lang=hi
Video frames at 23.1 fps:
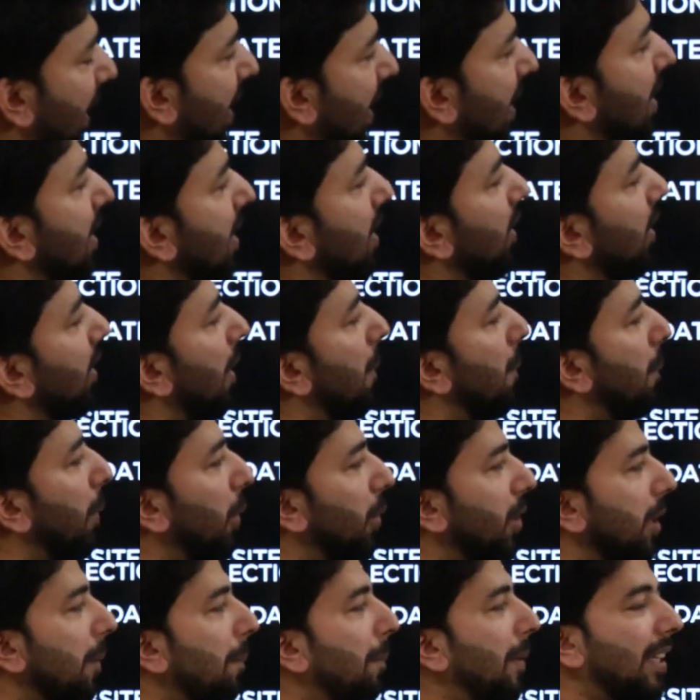कि
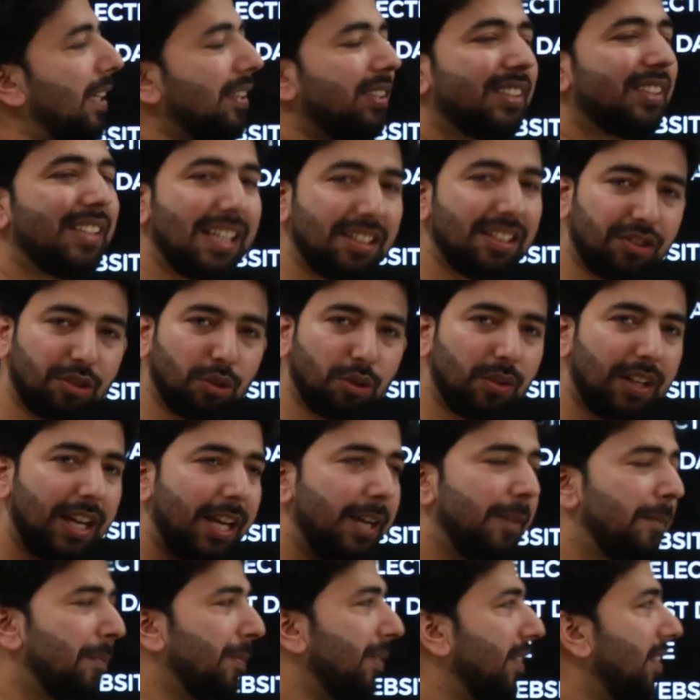कंप्यूटर बेस्ड टेस्ट होना
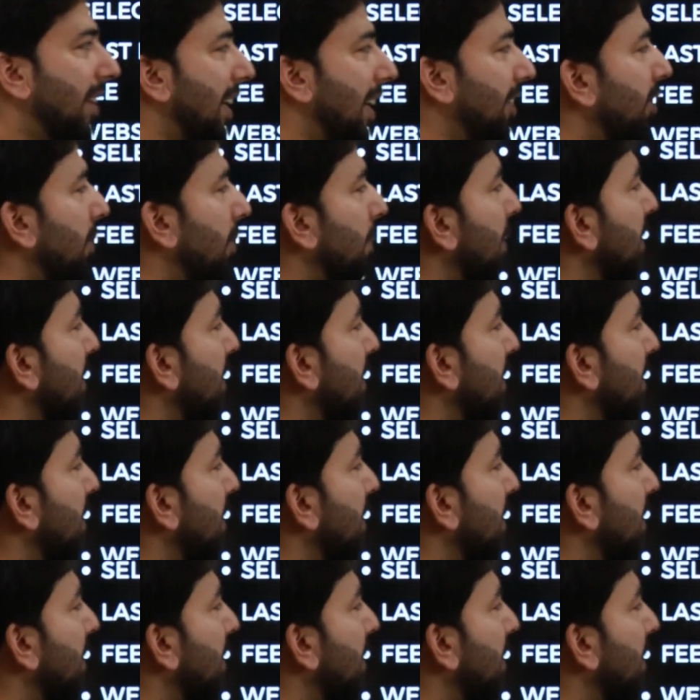है सिलेक्शन